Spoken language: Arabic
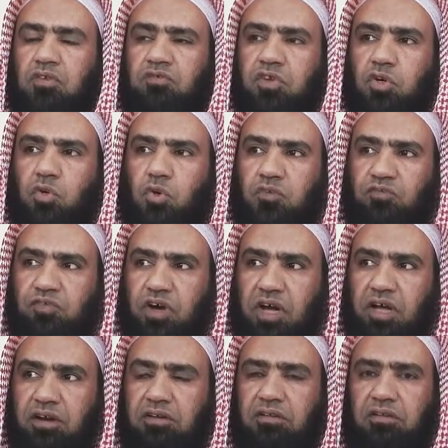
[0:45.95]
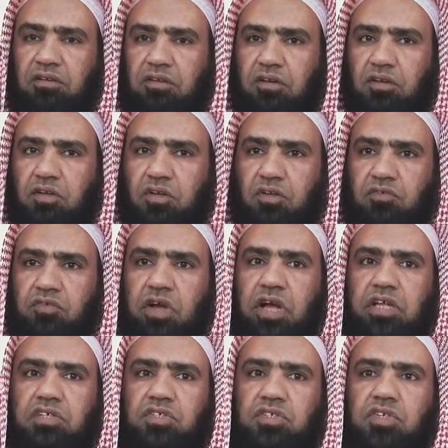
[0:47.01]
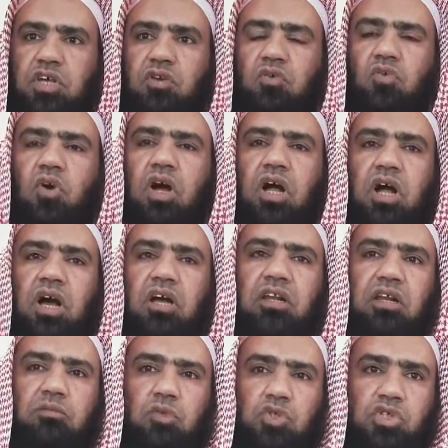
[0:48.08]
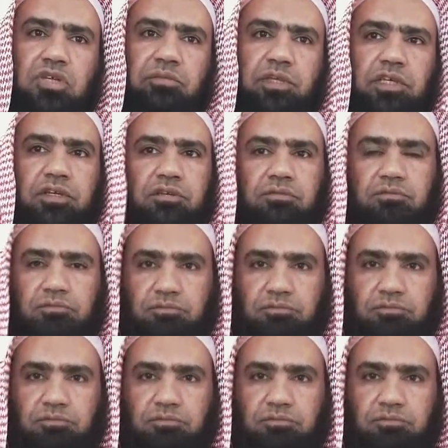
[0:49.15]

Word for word: في الكفار فأنزلوها على المسلمين